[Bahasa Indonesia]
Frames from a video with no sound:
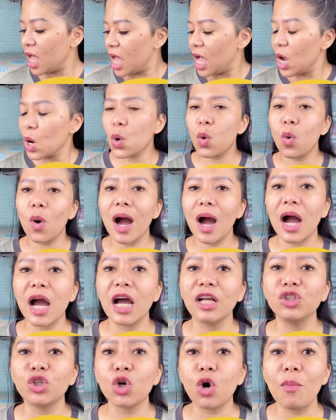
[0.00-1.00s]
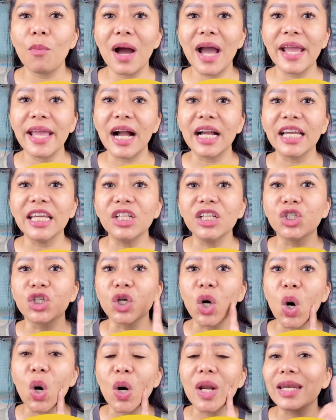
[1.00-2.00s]
Gua akan coba yang
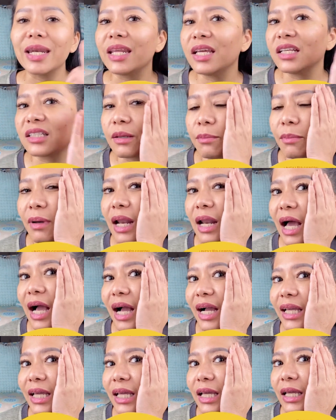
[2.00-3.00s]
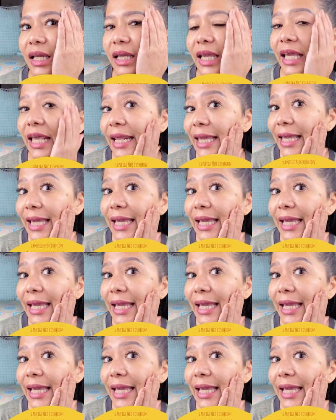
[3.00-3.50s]
hijau di sebelah kiri